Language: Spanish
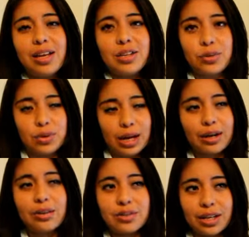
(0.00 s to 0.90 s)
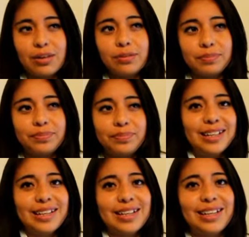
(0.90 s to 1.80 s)
su diagnóstico.
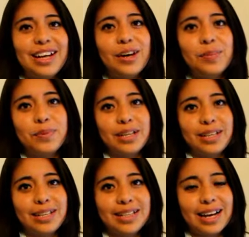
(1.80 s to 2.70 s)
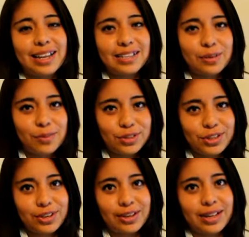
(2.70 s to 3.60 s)
No, pues agradezco
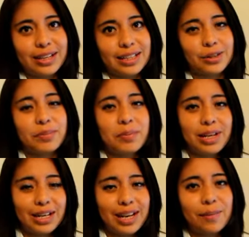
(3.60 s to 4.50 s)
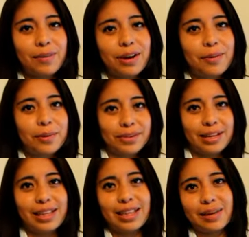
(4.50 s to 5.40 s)
mucho a Actitud Femenina por la
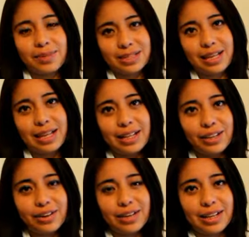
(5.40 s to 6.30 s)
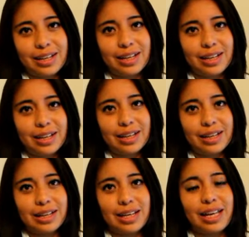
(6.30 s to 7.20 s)
oportunidad que me está dando y,
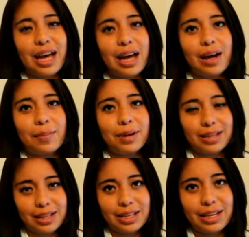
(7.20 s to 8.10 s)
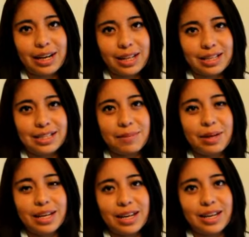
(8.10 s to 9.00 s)
y a Matilde Hernández
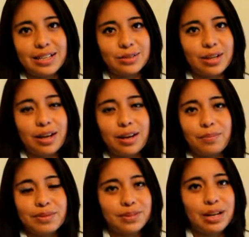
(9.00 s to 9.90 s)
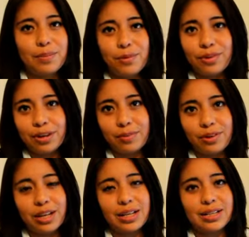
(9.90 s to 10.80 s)
Lima, que es una persona muy,
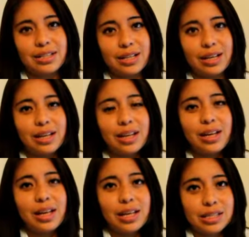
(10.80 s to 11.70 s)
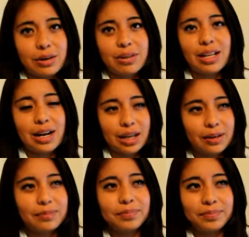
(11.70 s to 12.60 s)
muy este,
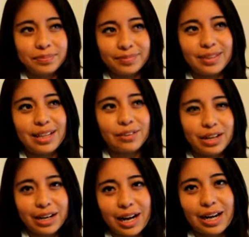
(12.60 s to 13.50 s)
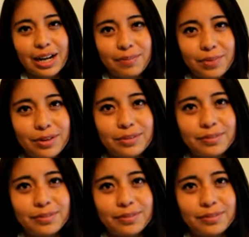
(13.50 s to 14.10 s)
extraordinaria y un gran ejemplo.